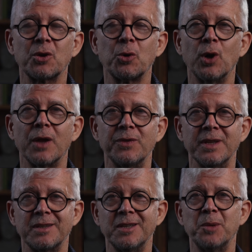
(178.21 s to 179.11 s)
gehört
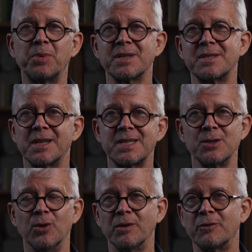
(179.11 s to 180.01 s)
nicht in die
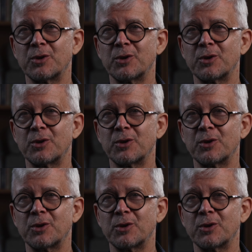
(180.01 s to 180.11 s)
Präsentation,